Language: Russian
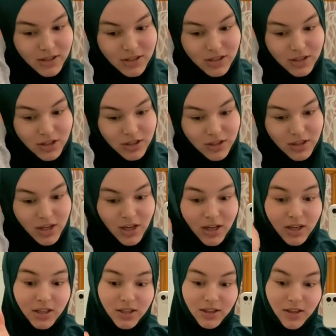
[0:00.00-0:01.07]
Я сейчас
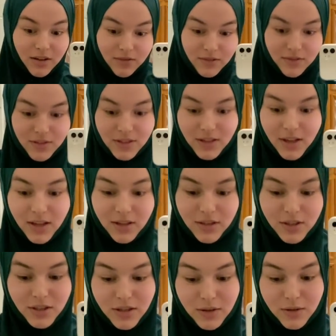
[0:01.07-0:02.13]
недавно встала,
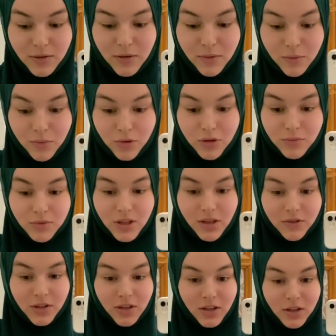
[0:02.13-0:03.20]
сейчас будем
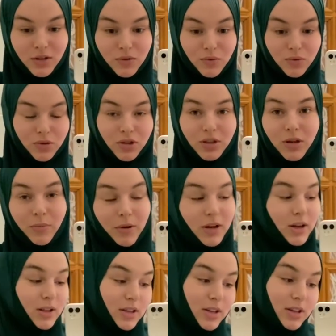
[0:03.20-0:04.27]
завтракать, кушать. А
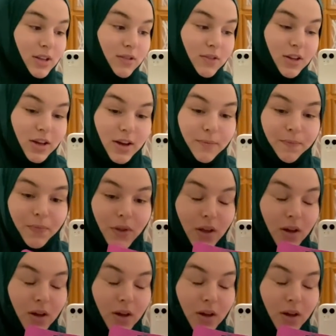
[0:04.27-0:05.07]
пока до этого я